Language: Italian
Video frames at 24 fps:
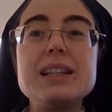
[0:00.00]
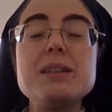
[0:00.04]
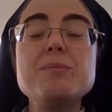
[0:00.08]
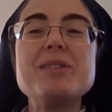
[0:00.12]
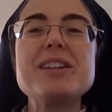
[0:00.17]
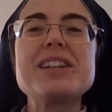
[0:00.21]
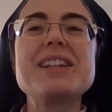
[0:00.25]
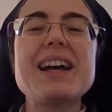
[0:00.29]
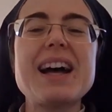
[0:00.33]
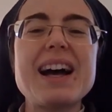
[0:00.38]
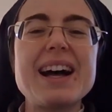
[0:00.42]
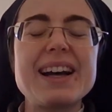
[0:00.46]

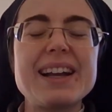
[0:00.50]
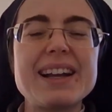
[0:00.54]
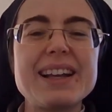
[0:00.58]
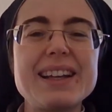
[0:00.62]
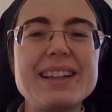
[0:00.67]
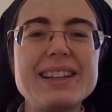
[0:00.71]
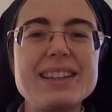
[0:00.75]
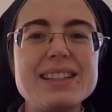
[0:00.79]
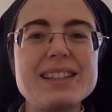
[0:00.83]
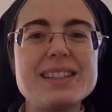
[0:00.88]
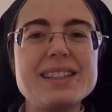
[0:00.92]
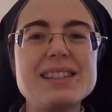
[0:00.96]

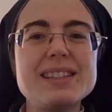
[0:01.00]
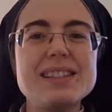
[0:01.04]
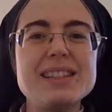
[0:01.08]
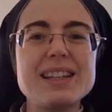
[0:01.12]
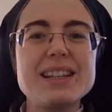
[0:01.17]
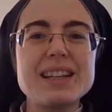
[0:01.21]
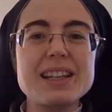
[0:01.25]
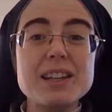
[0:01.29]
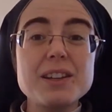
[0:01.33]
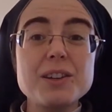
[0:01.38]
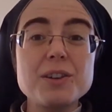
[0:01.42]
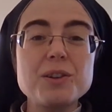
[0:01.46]
limitare il
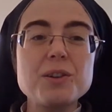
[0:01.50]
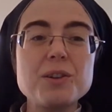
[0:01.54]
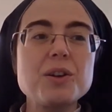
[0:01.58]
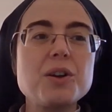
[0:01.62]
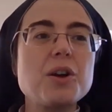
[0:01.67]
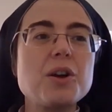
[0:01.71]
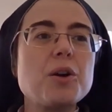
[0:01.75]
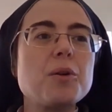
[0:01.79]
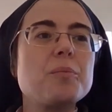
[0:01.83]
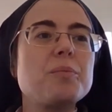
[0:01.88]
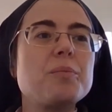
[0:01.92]
desiderio